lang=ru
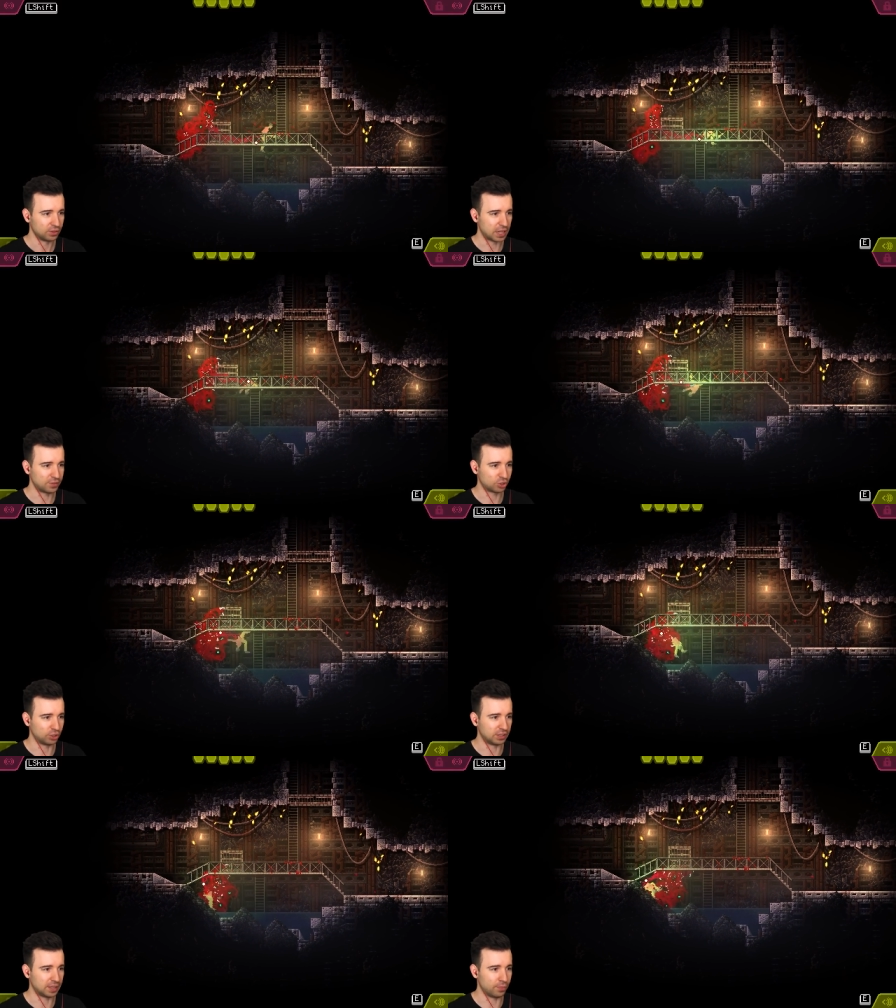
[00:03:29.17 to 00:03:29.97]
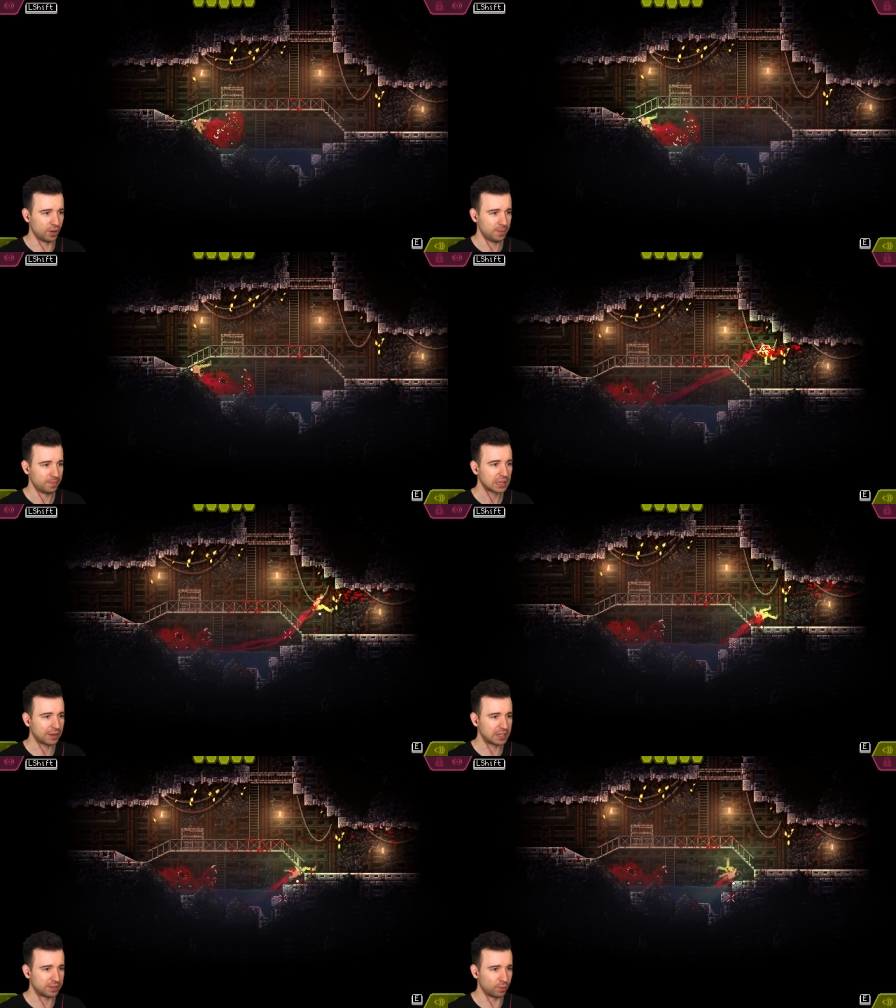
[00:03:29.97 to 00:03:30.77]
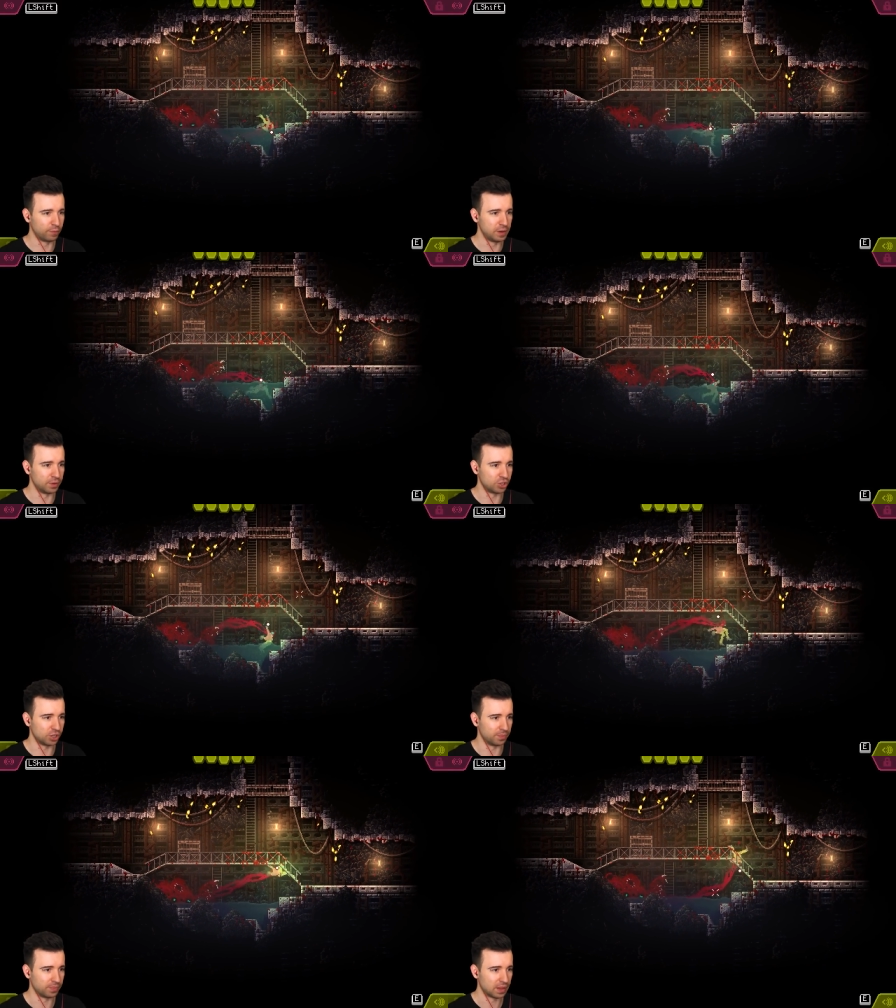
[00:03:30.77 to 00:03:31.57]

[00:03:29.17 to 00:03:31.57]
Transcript: Разве что над тобой. Давайте его вымочим.